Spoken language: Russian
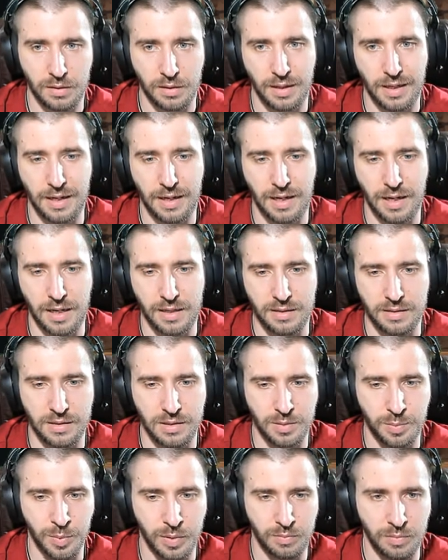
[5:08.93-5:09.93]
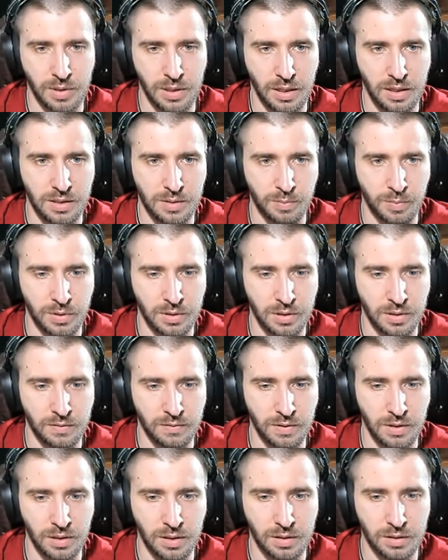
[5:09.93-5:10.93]
А, здесь поменялись
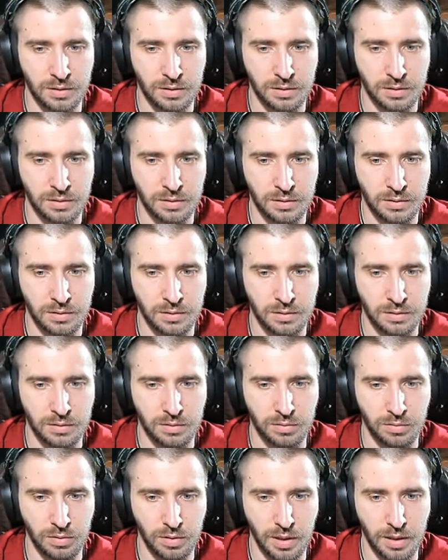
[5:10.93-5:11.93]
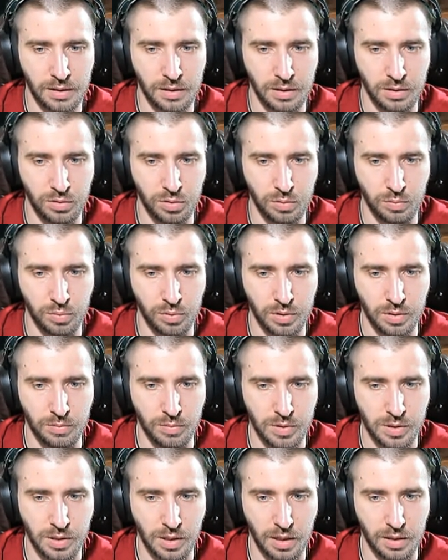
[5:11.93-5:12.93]
противники. Ну ладно, идем будем
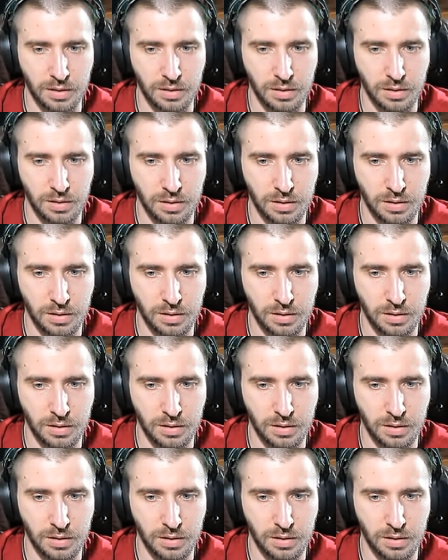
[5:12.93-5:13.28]
искать.